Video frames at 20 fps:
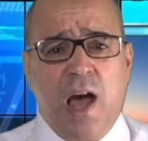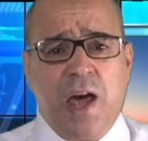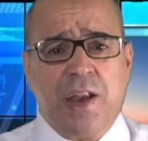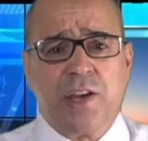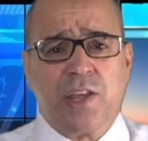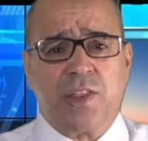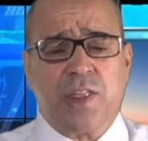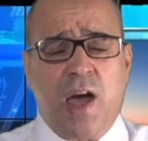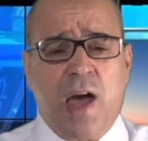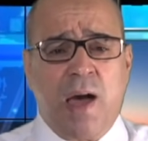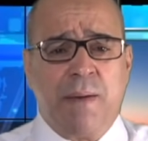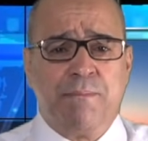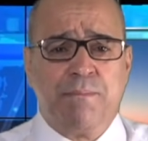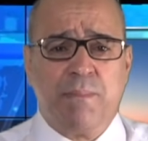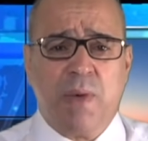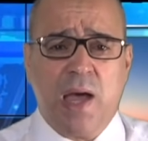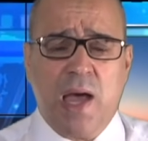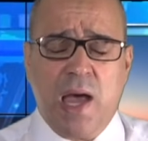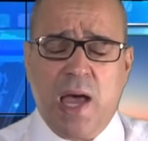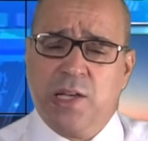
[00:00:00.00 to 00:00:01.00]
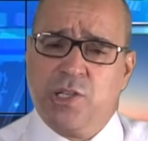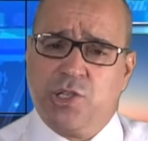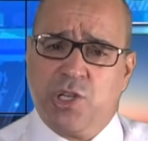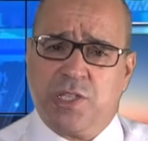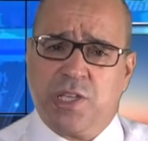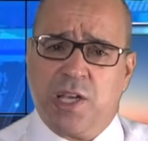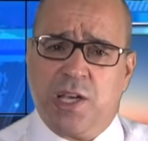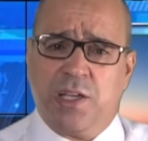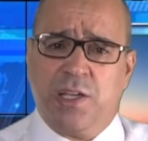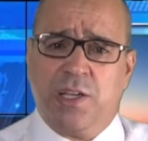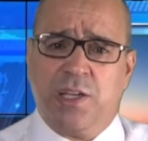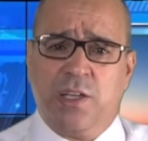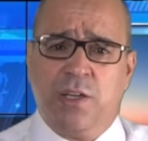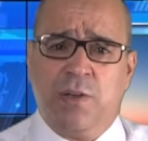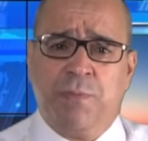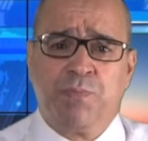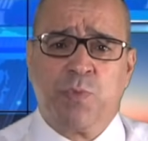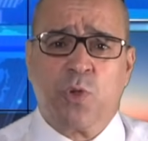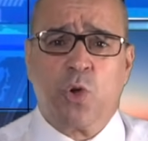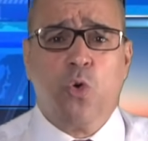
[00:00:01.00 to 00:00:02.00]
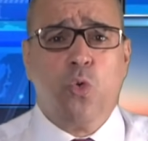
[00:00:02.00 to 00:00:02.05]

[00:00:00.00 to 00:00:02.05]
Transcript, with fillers: النظام الجزائري